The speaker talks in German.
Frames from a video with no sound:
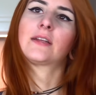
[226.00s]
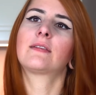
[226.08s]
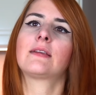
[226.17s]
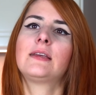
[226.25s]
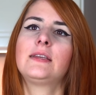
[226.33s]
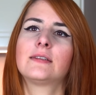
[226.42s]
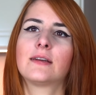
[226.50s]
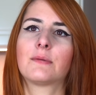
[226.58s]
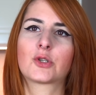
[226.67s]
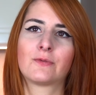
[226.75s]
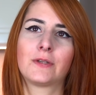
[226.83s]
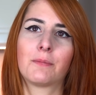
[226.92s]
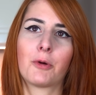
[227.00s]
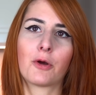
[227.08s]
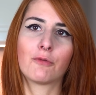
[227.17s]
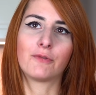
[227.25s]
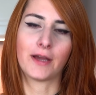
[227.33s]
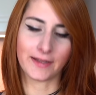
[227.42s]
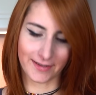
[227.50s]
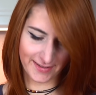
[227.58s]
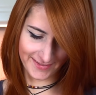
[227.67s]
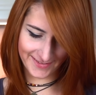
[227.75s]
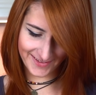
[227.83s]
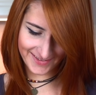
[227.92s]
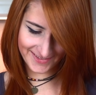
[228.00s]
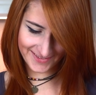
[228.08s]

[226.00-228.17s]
Nicht, dass ich rieche, habe ich schon wieder Bock auf Weihnachten. Ne?